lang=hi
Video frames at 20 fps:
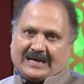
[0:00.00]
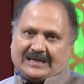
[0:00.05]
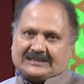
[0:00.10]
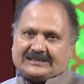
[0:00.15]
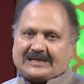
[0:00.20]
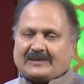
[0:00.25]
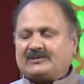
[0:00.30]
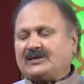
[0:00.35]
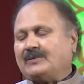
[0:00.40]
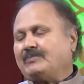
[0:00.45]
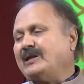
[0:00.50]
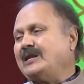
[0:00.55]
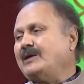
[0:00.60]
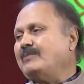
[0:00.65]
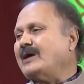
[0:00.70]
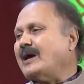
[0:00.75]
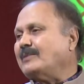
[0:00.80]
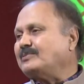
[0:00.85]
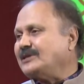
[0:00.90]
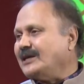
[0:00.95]
सबसे पहले
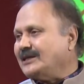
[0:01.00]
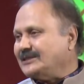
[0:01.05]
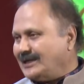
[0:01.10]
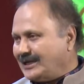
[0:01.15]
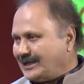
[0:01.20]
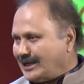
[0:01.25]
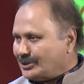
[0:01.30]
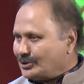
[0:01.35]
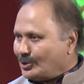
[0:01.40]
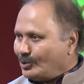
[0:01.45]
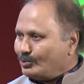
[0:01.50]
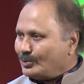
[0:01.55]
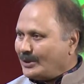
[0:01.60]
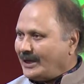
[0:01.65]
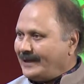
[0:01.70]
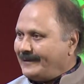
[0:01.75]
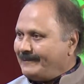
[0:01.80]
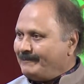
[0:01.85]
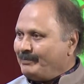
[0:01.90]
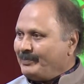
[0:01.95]
मैं आपसे ये जानना चाहूँगा
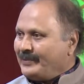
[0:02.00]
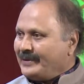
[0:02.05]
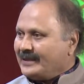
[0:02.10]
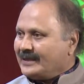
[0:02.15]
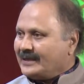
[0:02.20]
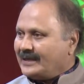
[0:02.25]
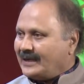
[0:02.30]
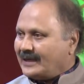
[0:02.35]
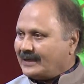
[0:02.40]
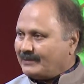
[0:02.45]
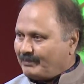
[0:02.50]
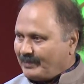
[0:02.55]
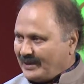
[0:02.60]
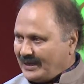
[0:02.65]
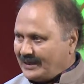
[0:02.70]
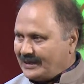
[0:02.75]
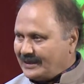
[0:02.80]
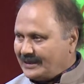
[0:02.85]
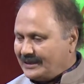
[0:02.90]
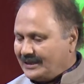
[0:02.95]
कि
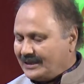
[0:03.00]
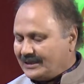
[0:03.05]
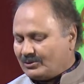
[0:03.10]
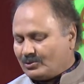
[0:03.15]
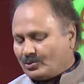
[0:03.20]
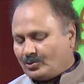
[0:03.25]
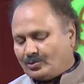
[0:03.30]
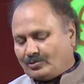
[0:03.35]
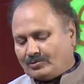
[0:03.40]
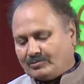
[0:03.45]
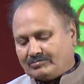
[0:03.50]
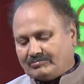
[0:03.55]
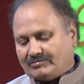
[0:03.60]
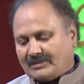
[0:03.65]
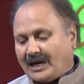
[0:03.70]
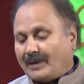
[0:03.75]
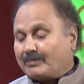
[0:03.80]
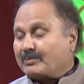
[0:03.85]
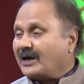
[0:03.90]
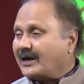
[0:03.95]
पहले ये तो आपका